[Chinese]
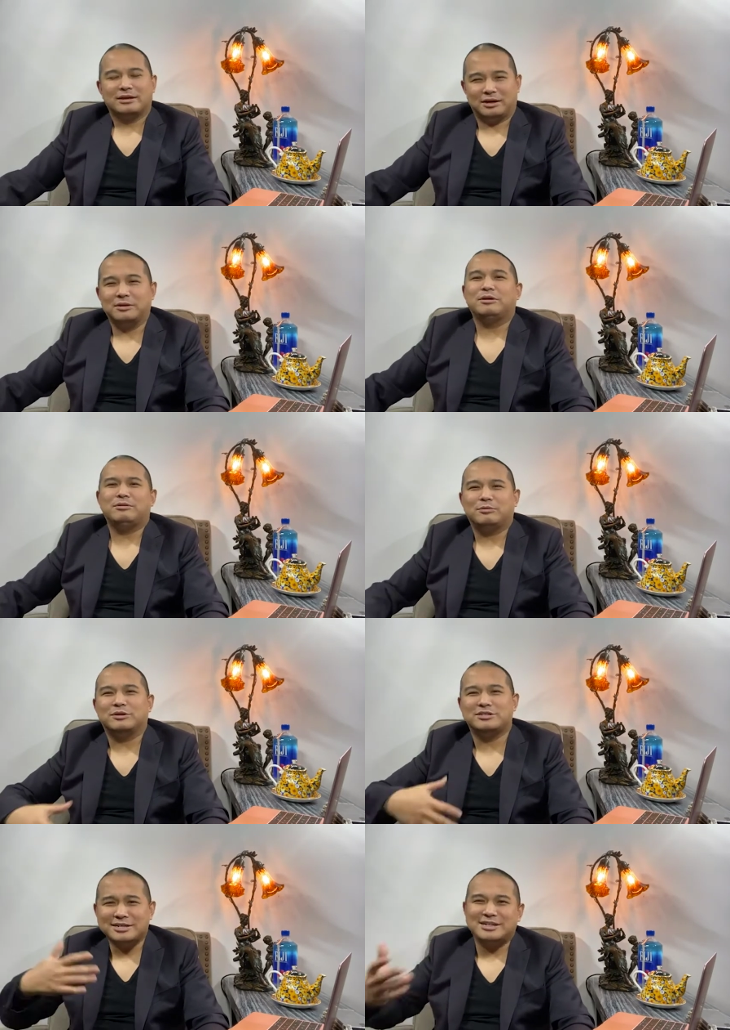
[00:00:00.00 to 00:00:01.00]
很因为
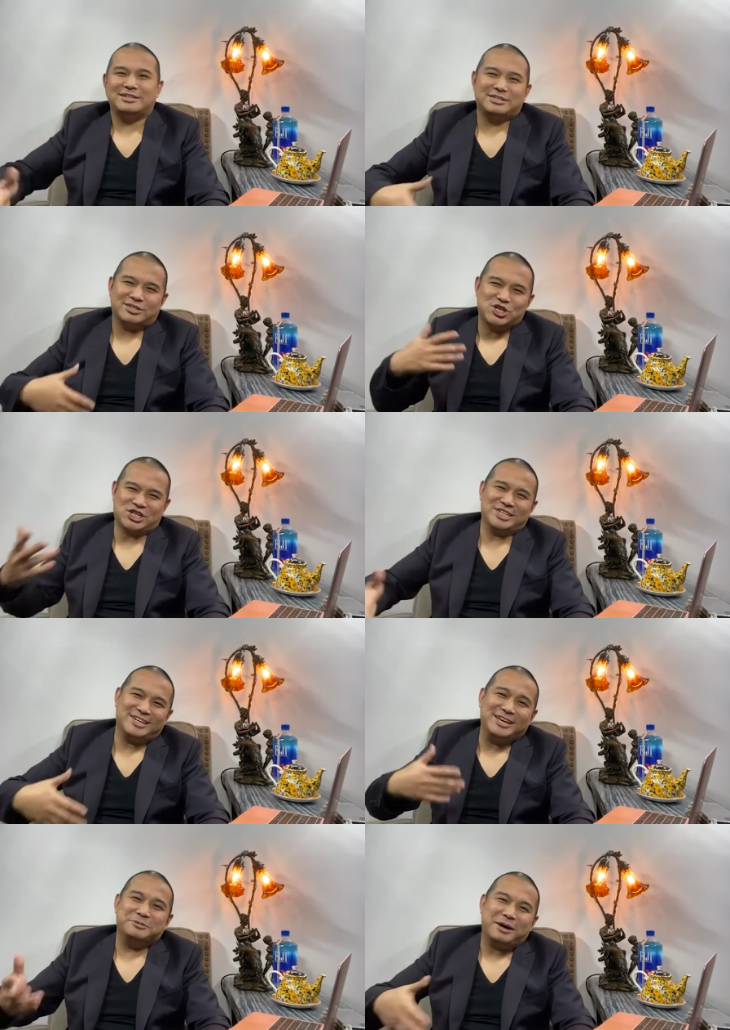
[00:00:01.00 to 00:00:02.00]
我这个人这个
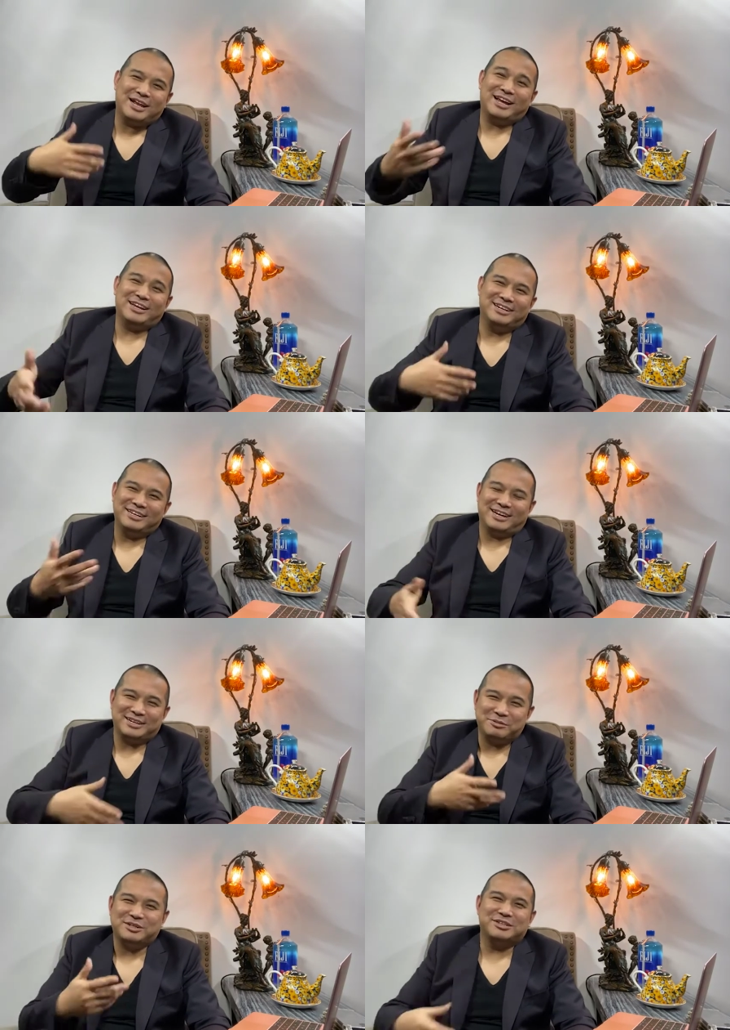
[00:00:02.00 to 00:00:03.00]
适应外来能力
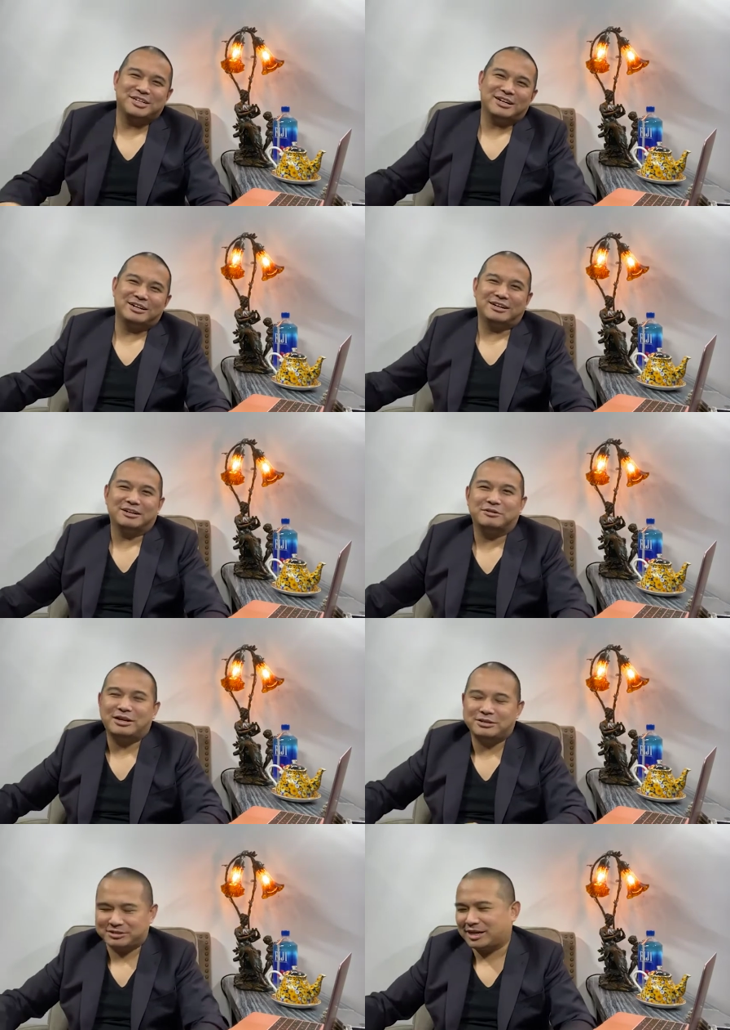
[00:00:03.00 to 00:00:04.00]
还是比较强啊，很
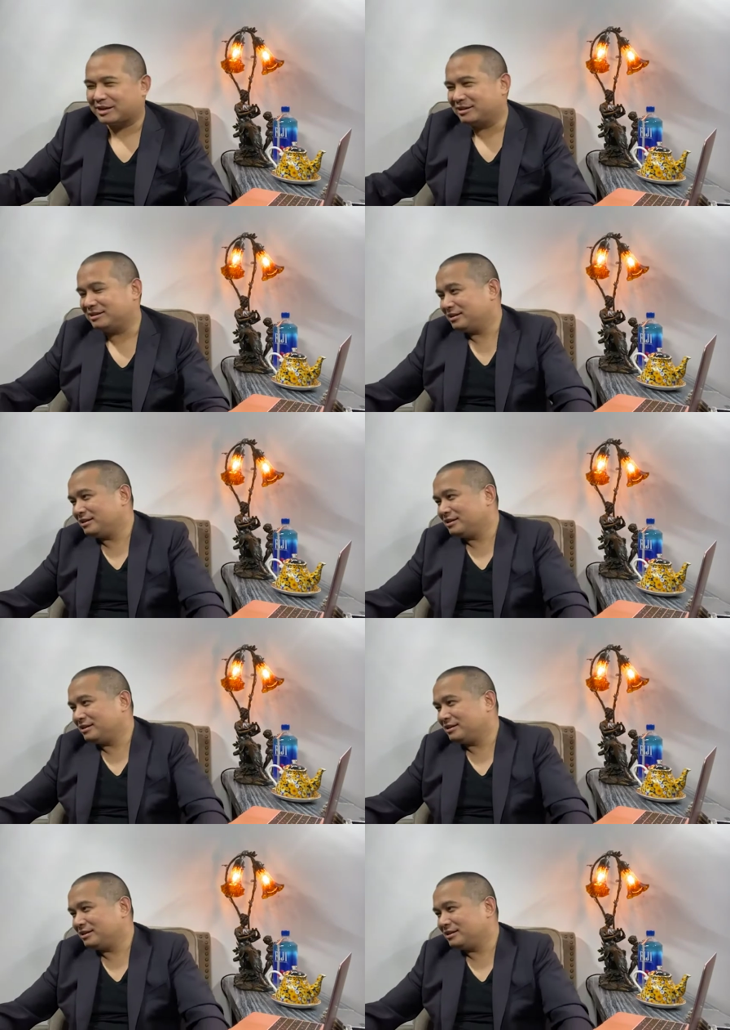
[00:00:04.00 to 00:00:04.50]
快就扎根。